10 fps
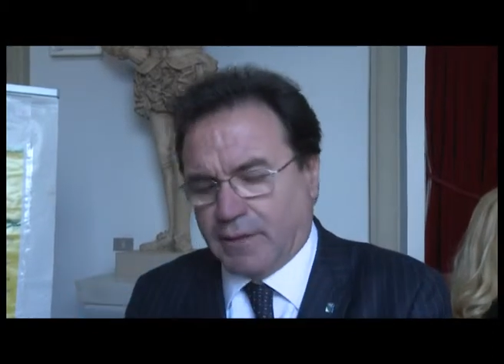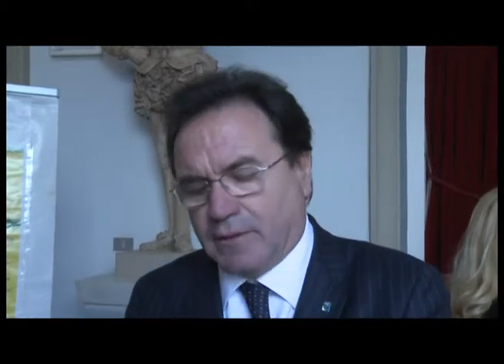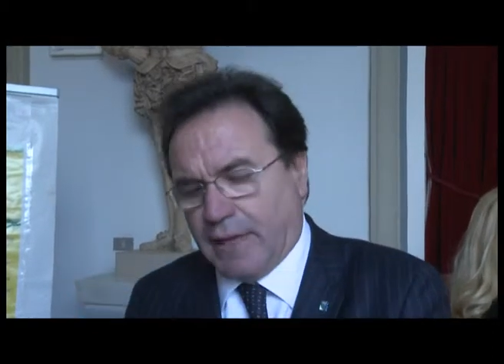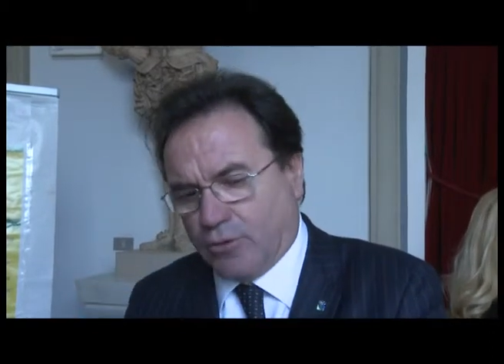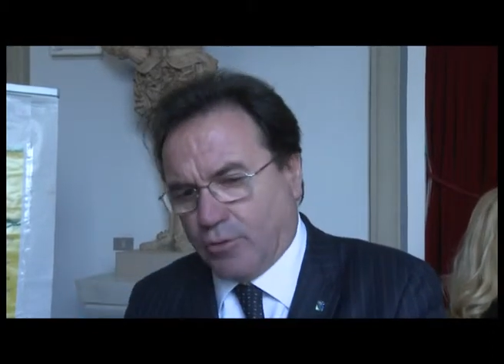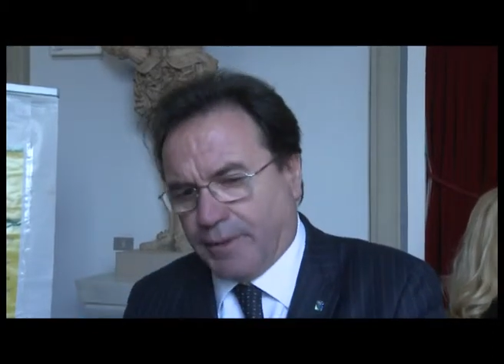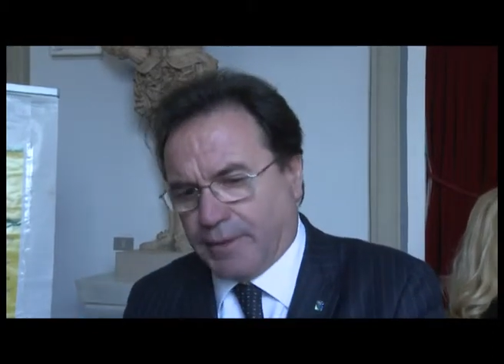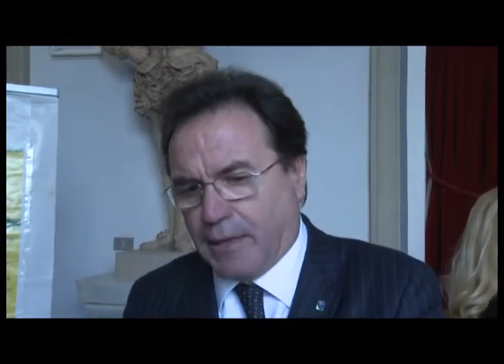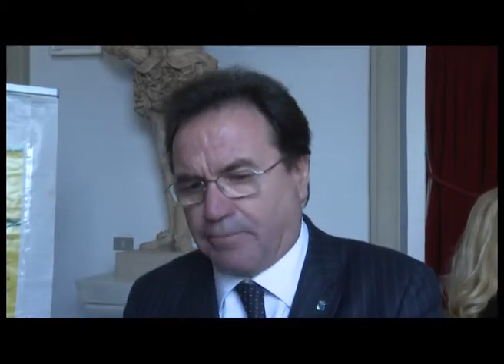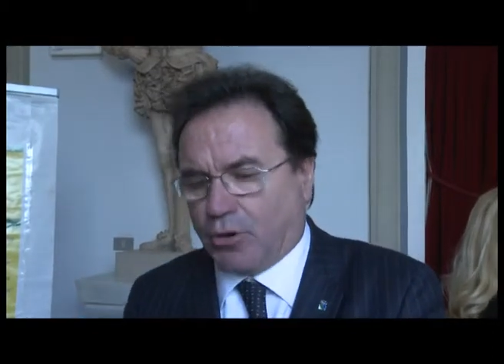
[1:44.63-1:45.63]
ritengo
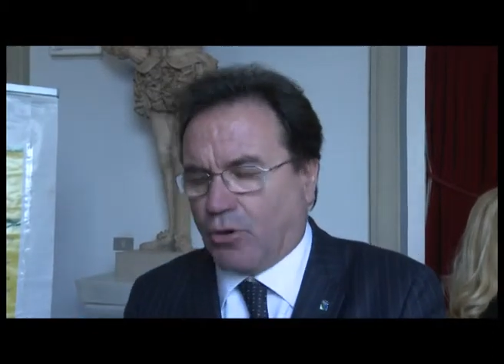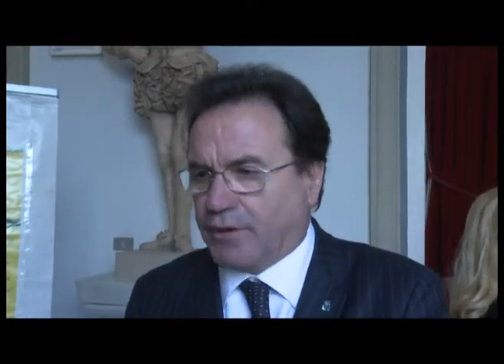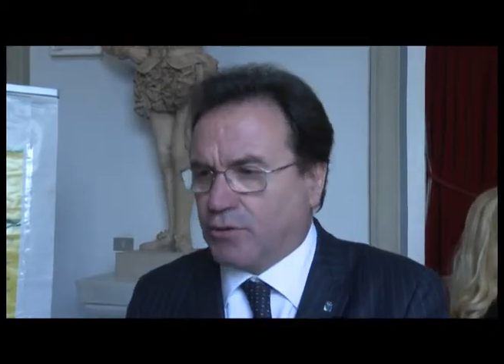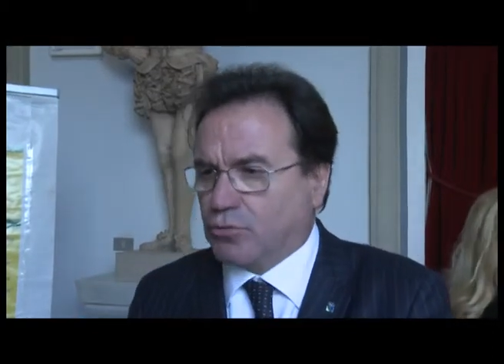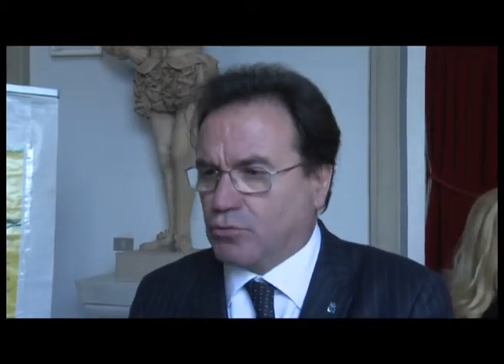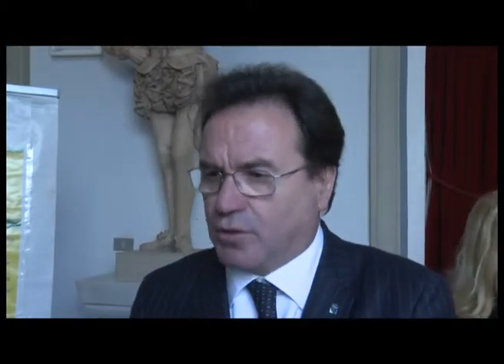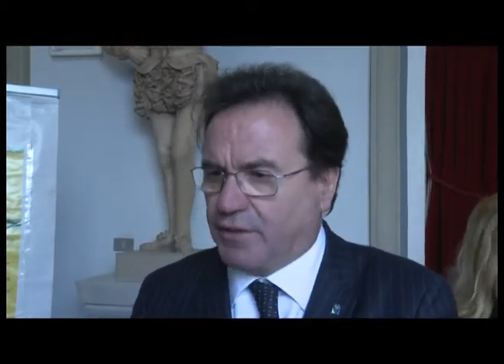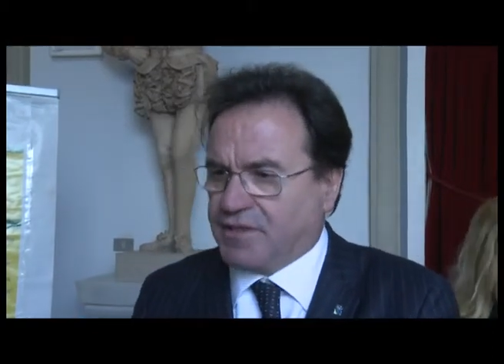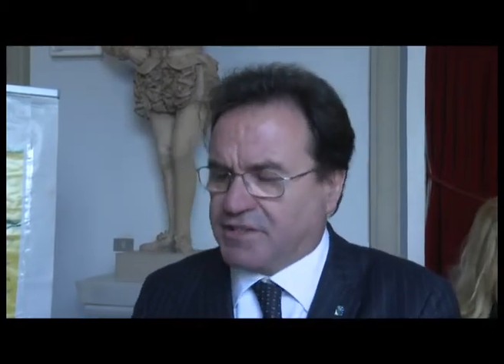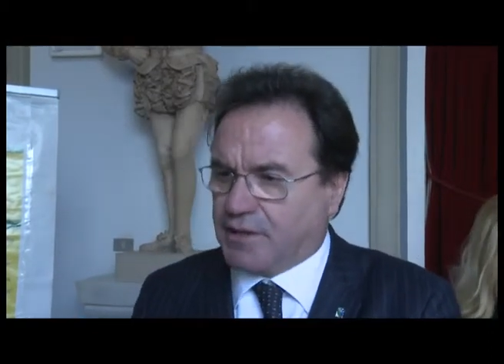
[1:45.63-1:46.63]
perché però l'agricoltura
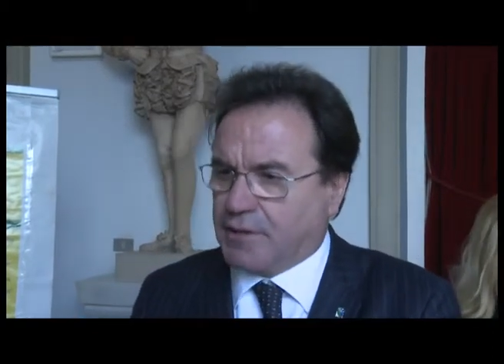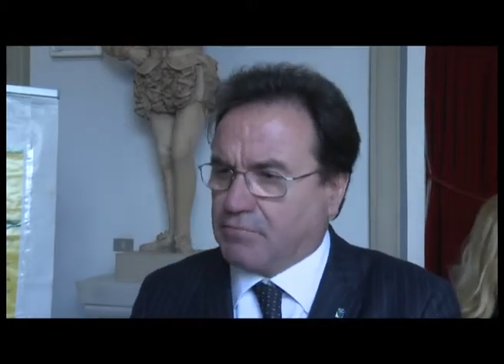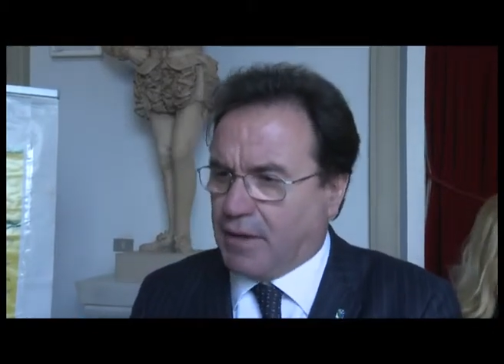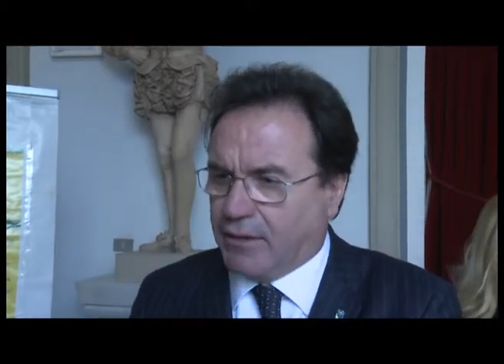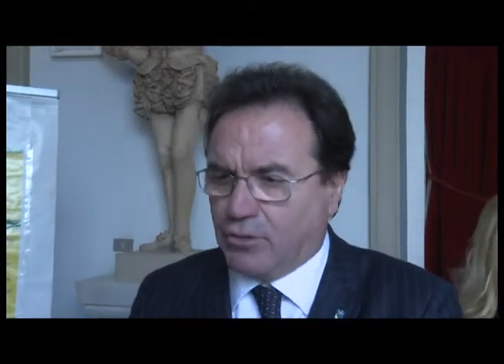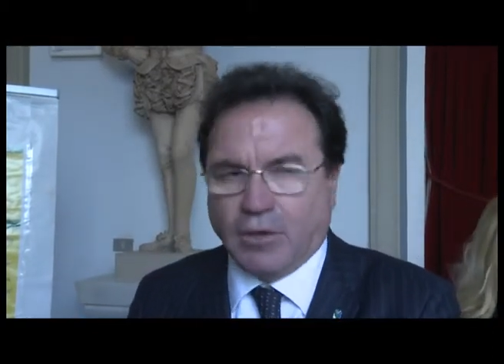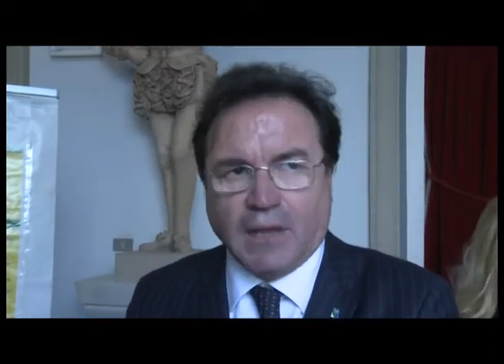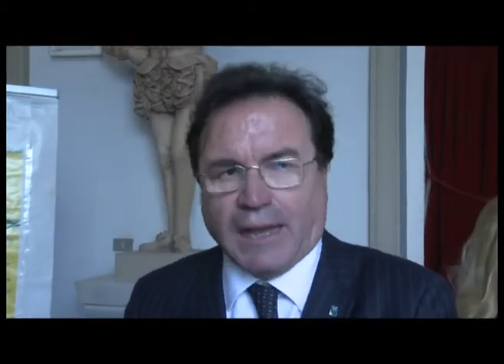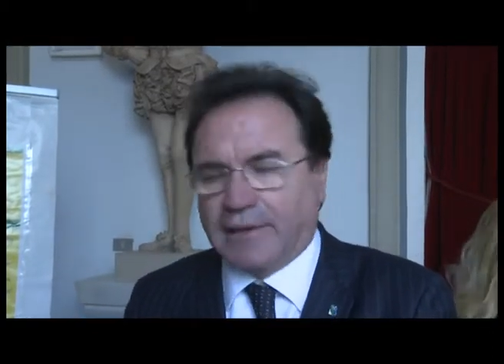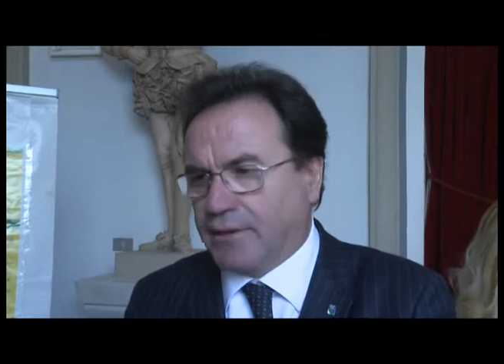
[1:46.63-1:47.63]
deve essere in mano
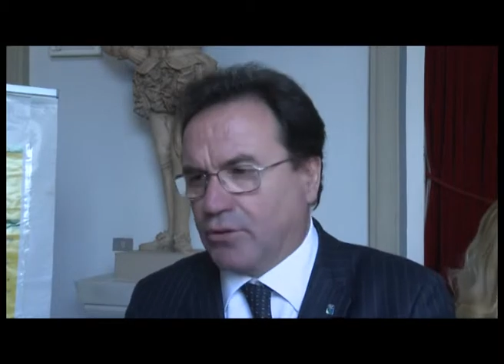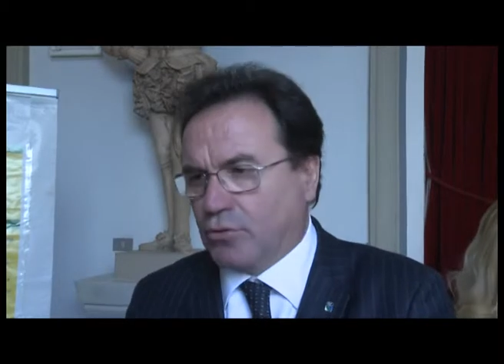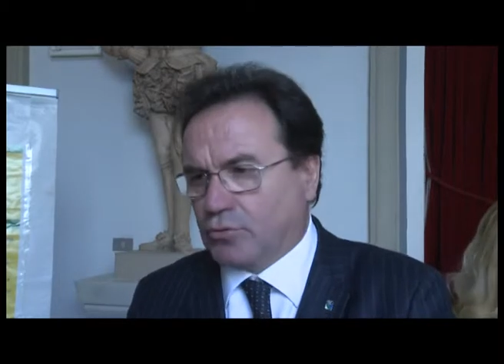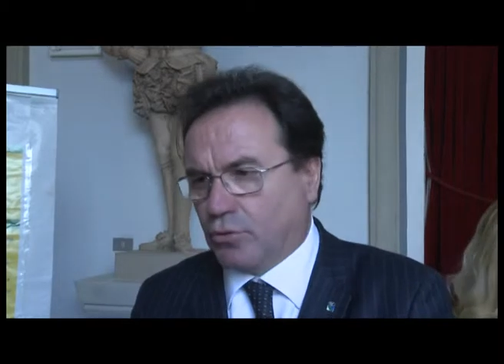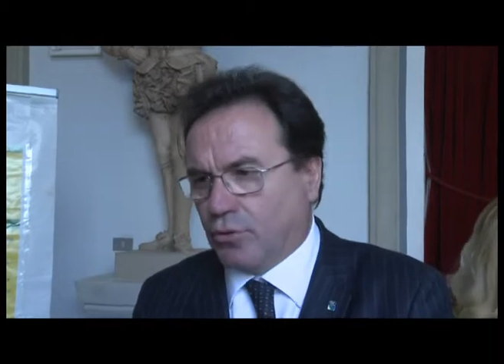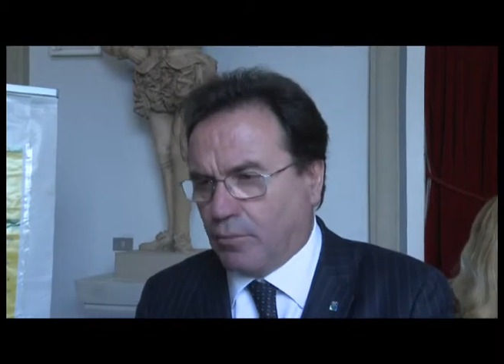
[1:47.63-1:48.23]
agli agricoltori,